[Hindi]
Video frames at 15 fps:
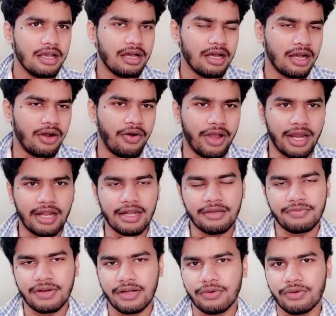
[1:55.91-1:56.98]
ऑयल
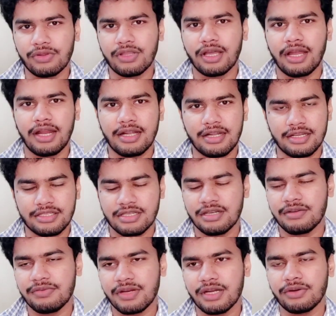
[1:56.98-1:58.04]
डिफरेंट होता है टेस्ट
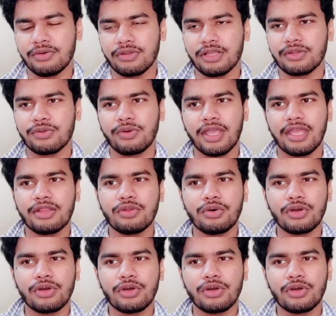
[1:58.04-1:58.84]
डिफरेंट होता है तो ये